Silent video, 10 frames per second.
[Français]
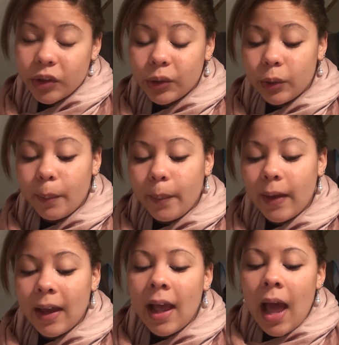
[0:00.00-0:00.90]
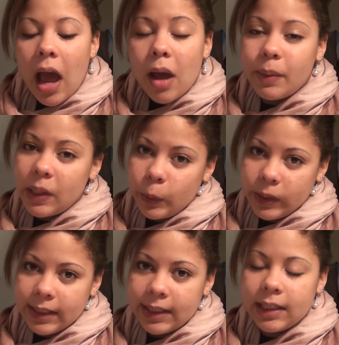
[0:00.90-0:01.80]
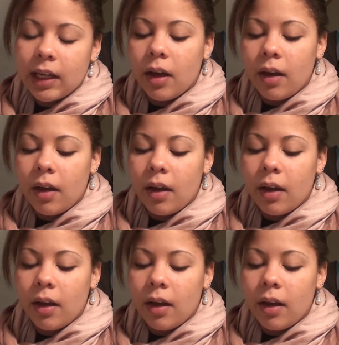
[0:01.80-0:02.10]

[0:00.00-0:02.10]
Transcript: Sculpée Happy Quick.